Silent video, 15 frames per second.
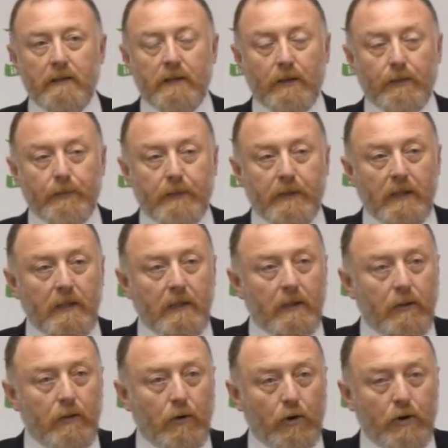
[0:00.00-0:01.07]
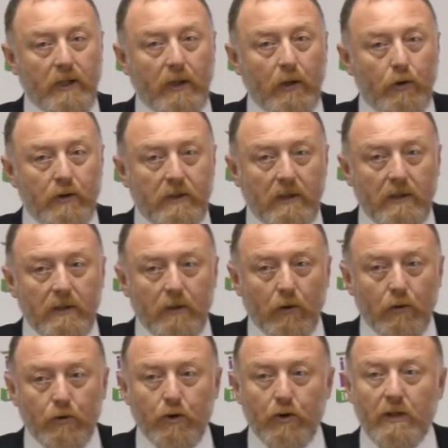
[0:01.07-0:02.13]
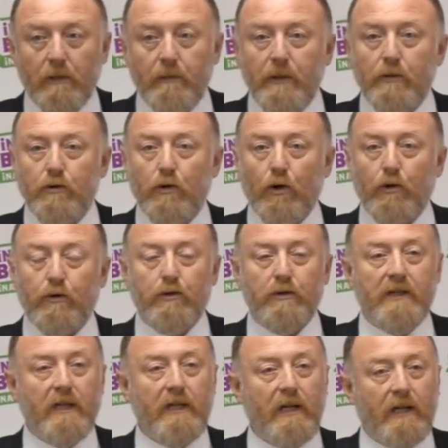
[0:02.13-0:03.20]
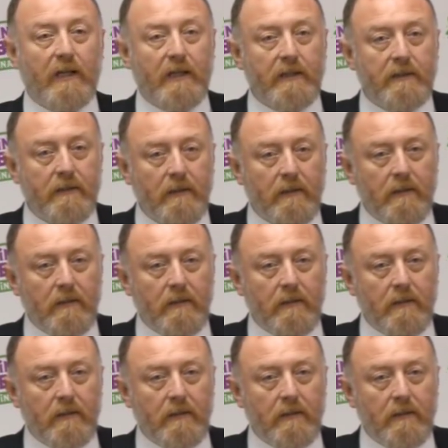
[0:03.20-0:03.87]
Tıpkı Koçer Özdal'ın olduğu gibi 400'e yakın